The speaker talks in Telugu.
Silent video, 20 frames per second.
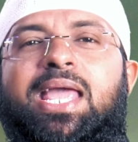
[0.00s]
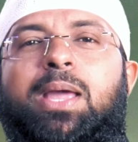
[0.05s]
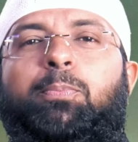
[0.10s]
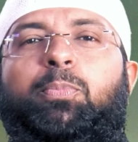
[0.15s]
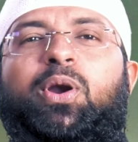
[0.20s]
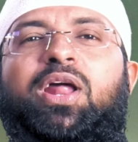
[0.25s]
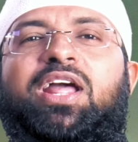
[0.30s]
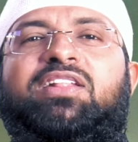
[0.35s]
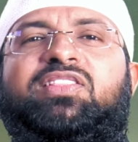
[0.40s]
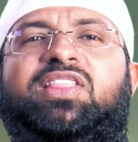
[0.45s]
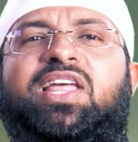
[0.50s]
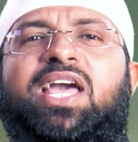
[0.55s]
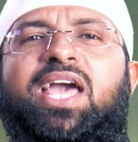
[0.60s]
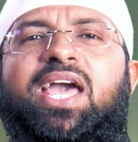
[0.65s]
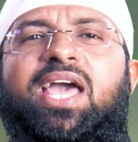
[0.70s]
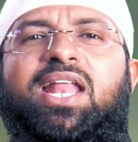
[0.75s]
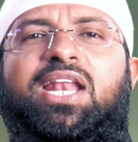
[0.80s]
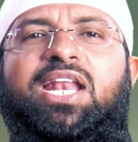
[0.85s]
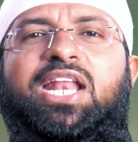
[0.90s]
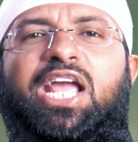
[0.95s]
ఎప్పుడైతే
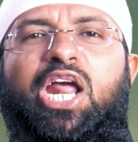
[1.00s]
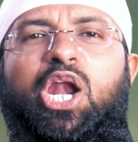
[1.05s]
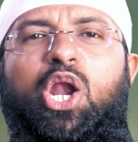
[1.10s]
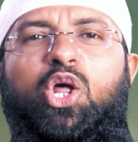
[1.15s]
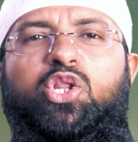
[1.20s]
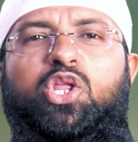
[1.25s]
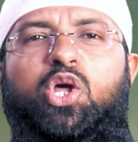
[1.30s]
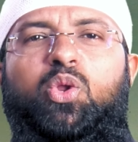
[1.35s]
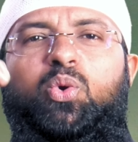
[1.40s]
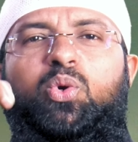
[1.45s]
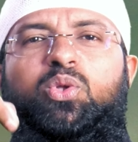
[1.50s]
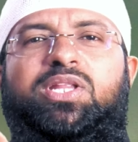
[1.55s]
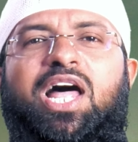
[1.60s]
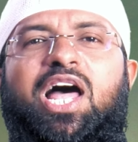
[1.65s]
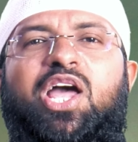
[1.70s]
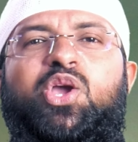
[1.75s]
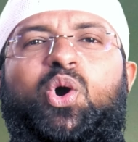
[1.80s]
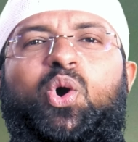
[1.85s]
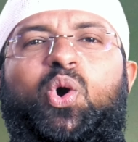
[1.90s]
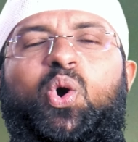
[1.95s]
నీళ్లు
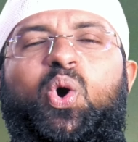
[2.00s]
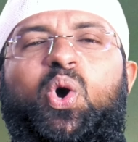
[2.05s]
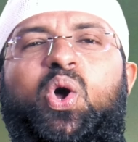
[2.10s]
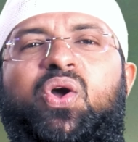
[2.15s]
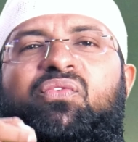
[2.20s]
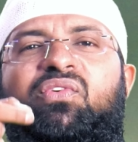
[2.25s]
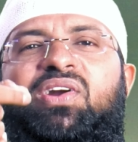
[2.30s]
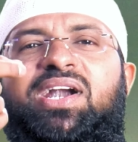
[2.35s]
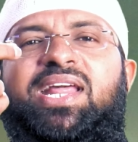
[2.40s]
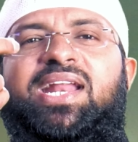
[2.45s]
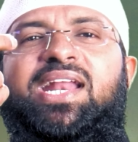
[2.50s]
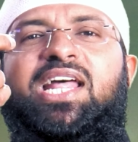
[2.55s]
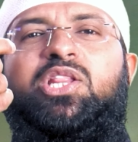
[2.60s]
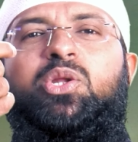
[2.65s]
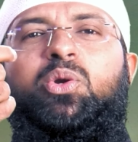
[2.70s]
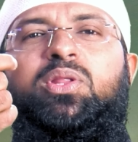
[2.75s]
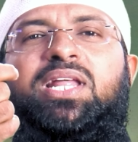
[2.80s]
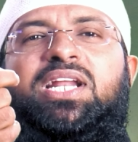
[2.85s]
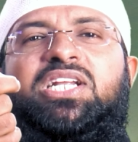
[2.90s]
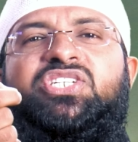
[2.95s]
దొరుకుతాయో వెంటనే
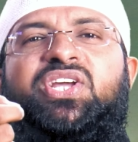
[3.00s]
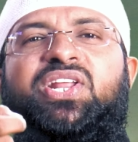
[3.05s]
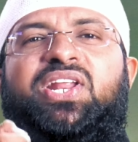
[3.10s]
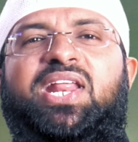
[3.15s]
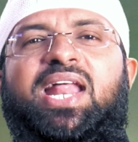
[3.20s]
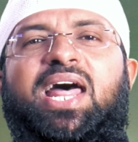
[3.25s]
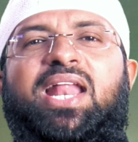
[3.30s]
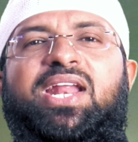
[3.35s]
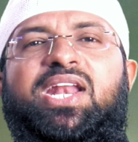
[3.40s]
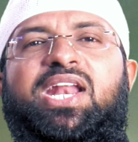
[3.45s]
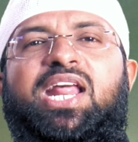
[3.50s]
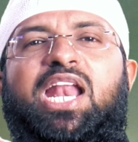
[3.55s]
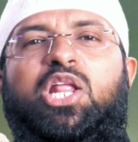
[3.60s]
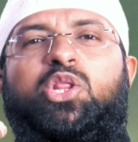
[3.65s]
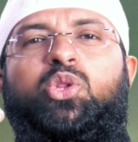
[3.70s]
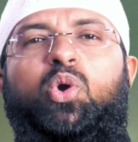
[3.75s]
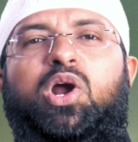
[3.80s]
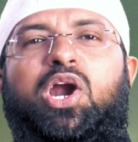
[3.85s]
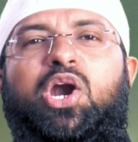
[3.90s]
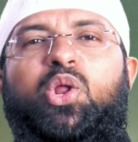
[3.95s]
అతడు తన శరీరాన్ని
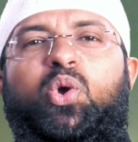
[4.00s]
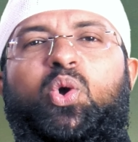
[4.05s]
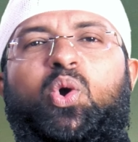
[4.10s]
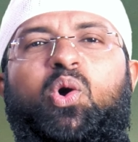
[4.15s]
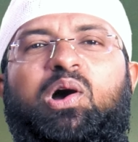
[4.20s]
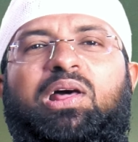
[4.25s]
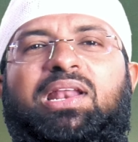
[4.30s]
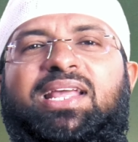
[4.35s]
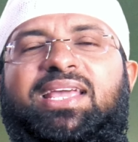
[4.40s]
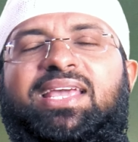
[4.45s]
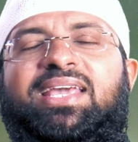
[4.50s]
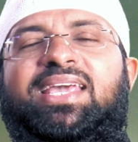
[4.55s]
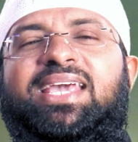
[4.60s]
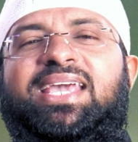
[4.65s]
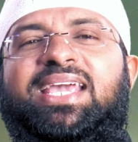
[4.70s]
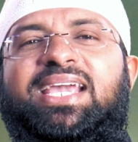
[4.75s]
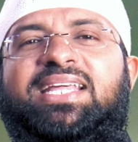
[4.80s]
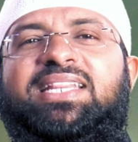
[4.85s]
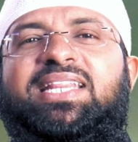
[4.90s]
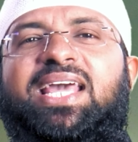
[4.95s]
నీళ్లతో కడుక్కోవాలి
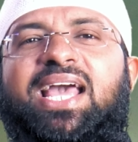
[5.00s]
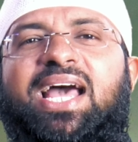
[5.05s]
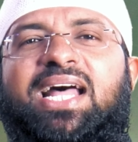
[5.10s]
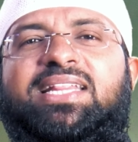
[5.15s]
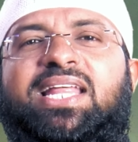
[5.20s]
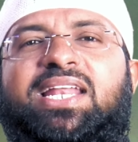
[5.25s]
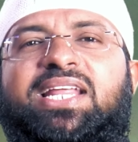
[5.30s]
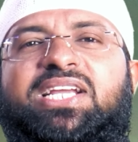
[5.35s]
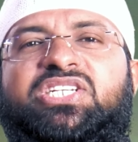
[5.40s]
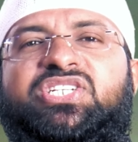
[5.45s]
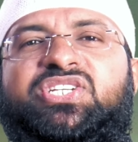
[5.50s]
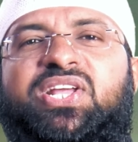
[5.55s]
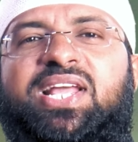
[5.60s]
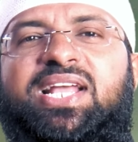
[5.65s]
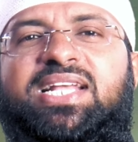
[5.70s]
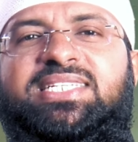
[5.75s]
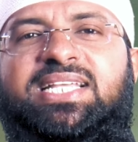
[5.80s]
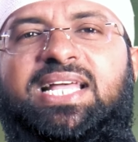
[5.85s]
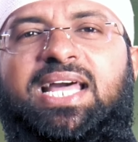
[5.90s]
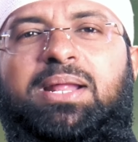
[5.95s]
ఇదే అతనికి
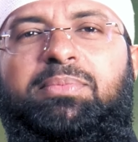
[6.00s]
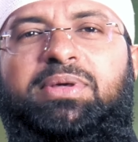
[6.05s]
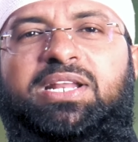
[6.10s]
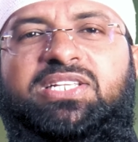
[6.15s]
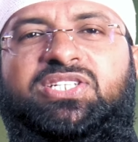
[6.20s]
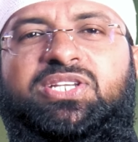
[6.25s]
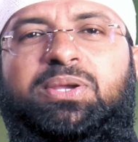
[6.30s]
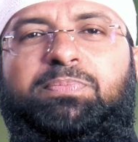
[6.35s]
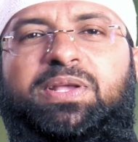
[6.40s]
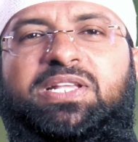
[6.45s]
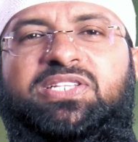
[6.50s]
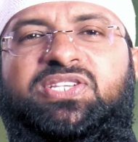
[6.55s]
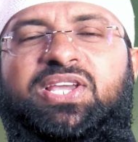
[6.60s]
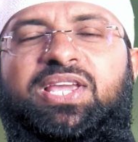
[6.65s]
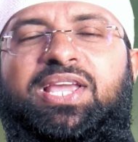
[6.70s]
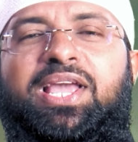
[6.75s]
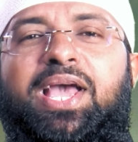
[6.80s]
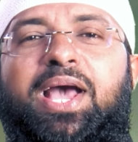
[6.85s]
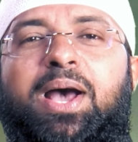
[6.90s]
శ్రేయస్కరమని చెప్పేసి